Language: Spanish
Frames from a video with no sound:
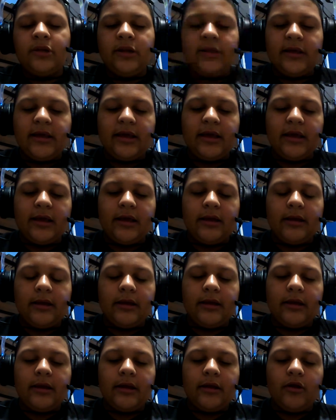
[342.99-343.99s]

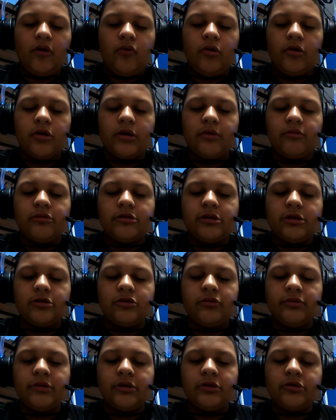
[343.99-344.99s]
eh, los juegos que voy a estar
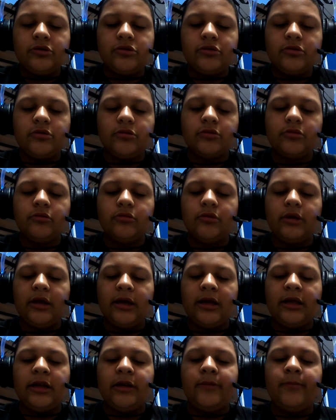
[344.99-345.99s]
subiendo son
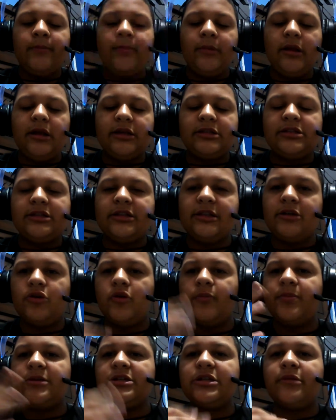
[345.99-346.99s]
el...
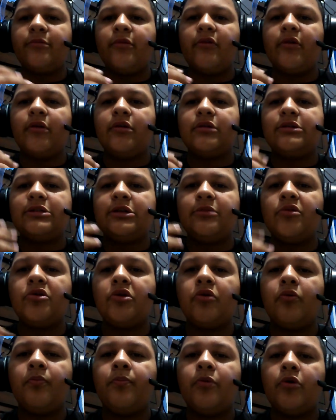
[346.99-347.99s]
Disculpe si me, si me
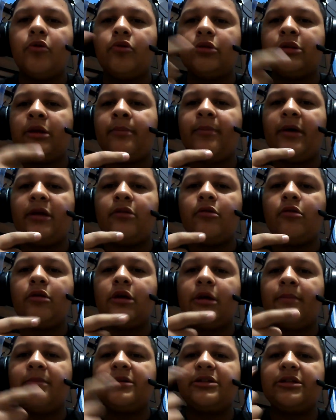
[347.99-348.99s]
voy un poco tapado, lo
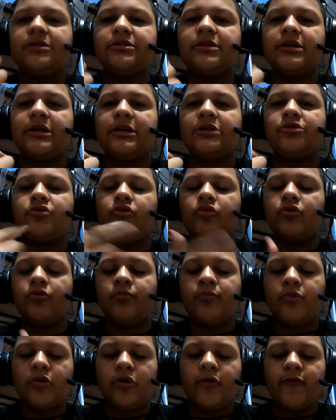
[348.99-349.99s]
que pasa es que estoy
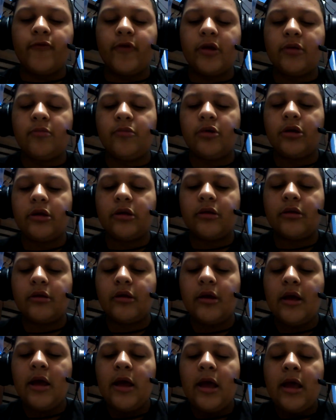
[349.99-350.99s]
un poco enfermo y...
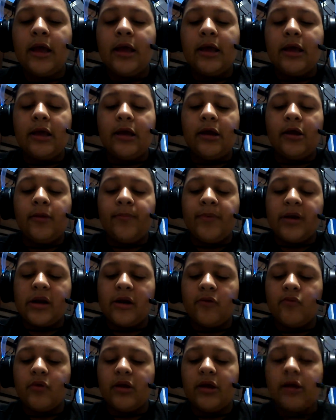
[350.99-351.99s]
Eh,
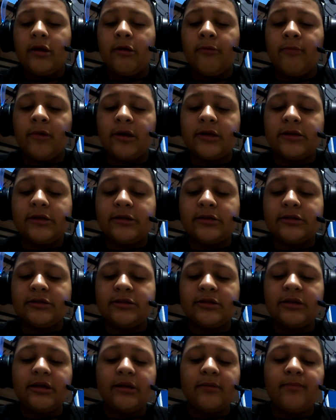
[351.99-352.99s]
para Wii van a,
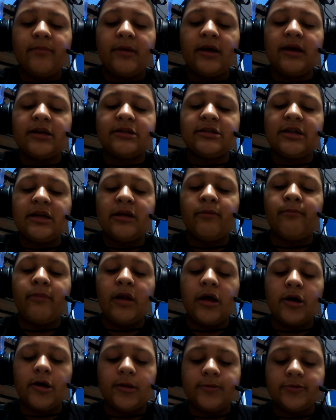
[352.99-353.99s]
ser, van a
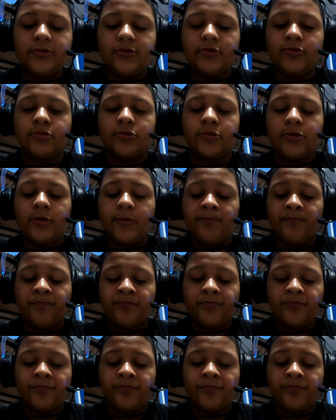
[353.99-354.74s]
Black Ops 1,